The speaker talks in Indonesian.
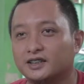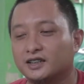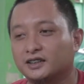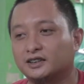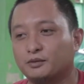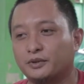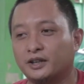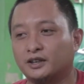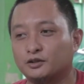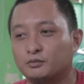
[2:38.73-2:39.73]
dengan kita
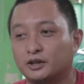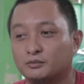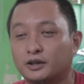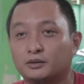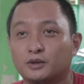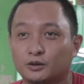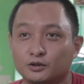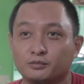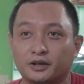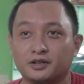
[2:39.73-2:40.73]
pengen delivery makin
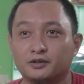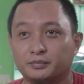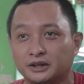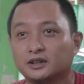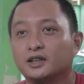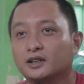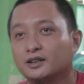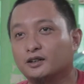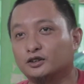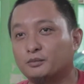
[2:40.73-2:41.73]
bagus semakin cepat
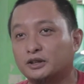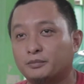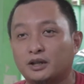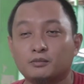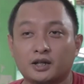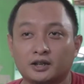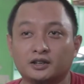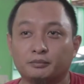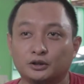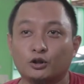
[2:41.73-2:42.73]
termasuk mereka bakal
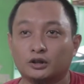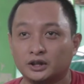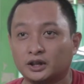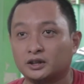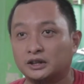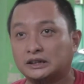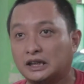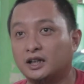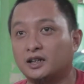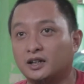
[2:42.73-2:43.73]
repeat order
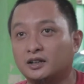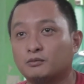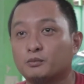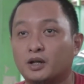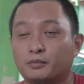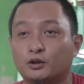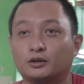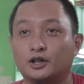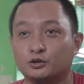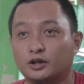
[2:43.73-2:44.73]
kita karena kan beberapa
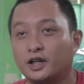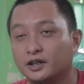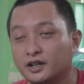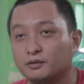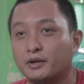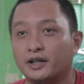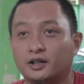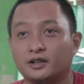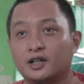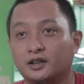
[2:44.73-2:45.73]
online store ada yang
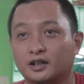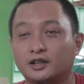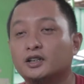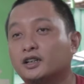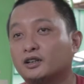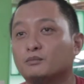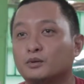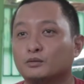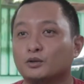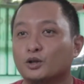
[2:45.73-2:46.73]
bayarnya hari ini dikirim
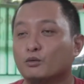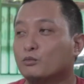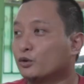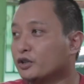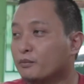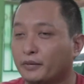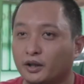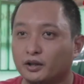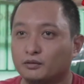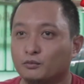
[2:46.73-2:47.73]
baru
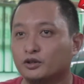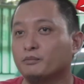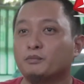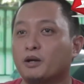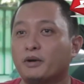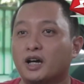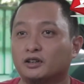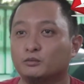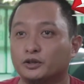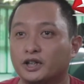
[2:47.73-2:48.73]
nyampe baru nyampe berapa hari
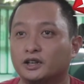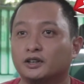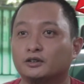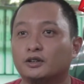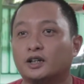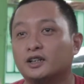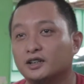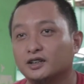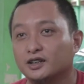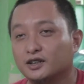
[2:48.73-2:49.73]
kemudian gitu loh
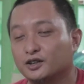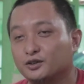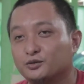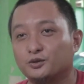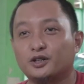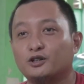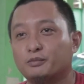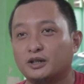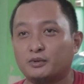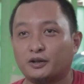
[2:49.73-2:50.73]
karena jujur aku
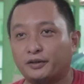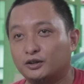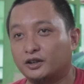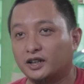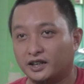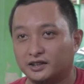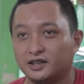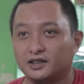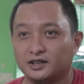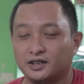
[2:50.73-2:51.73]
pernah pakai vendor yang lain
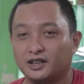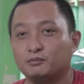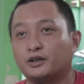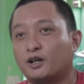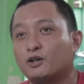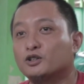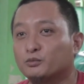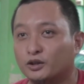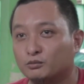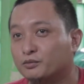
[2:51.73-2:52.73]
nih kirim ke Rawang udah
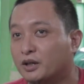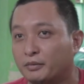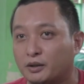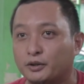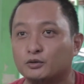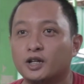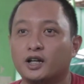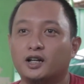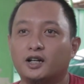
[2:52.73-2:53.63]
10 hari belum nyampe nyampe juga